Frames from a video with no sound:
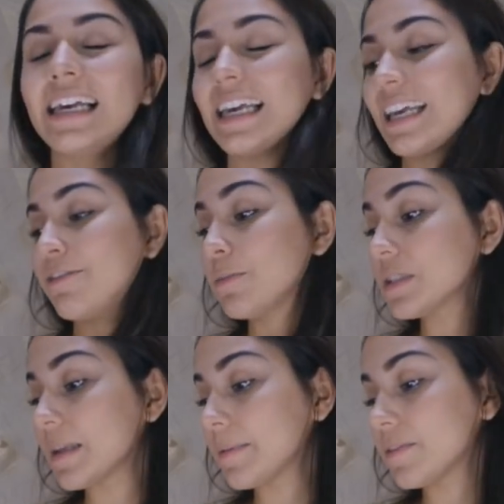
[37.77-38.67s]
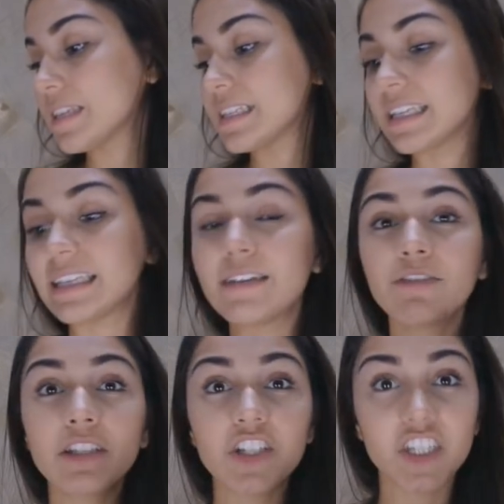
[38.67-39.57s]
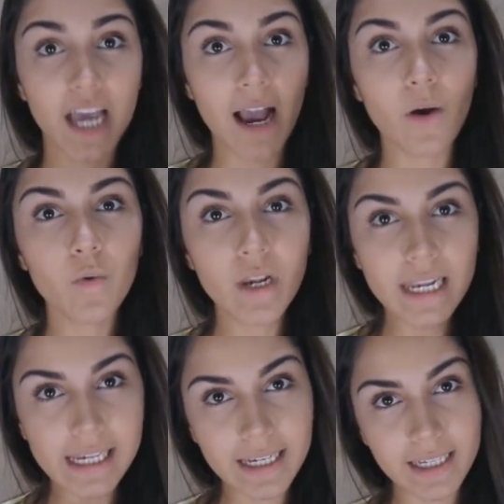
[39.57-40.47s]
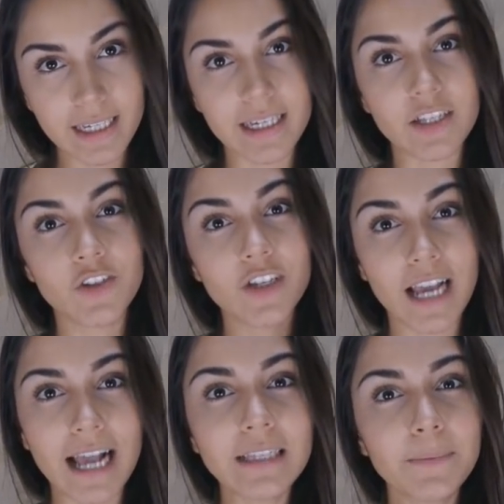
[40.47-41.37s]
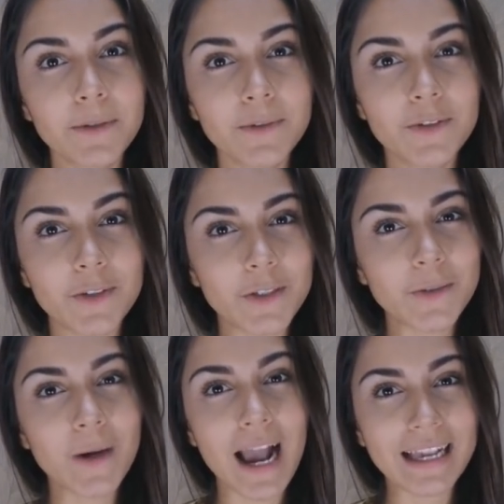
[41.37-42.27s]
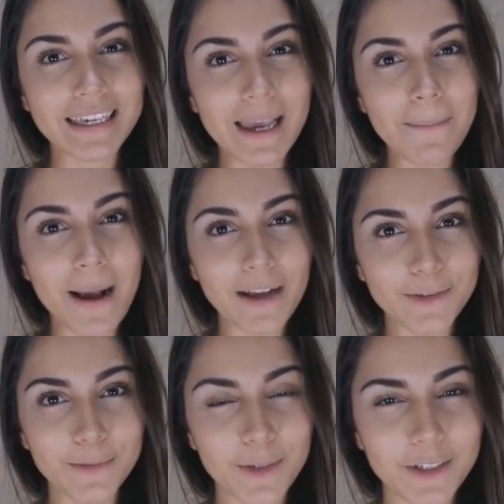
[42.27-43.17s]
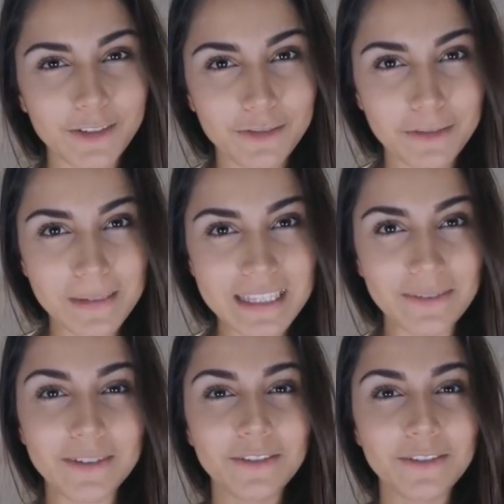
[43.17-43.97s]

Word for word: É, vou mostrar pra vocês aqui, vou deixar o link de cada produtinho aqui abaixo no box de informação,